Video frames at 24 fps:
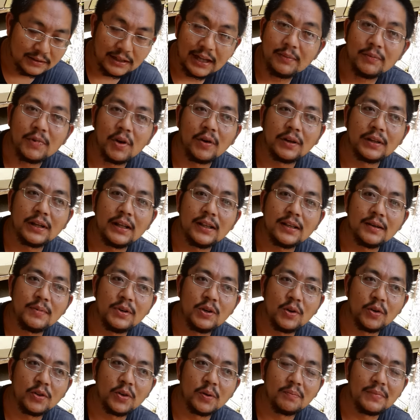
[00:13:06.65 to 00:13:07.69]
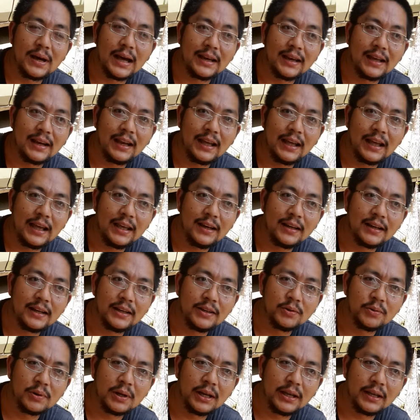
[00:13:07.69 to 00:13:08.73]
ท่านบอกว่าท่านจะไม่ยกสมบัติอะไรให้เล
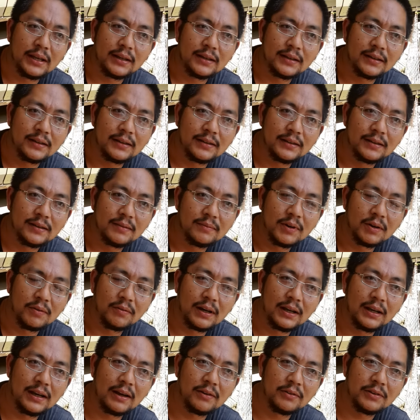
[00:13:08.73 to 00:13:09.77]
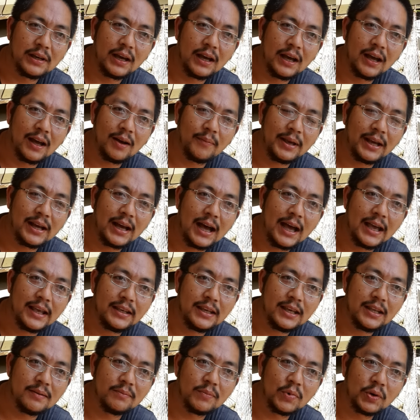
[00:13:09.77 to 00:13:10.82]
ยด้วย บอกว่าเราจะเอาไปขาย
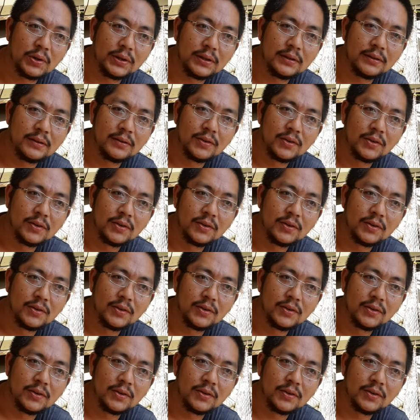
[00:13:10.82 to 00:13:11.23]
กินหมด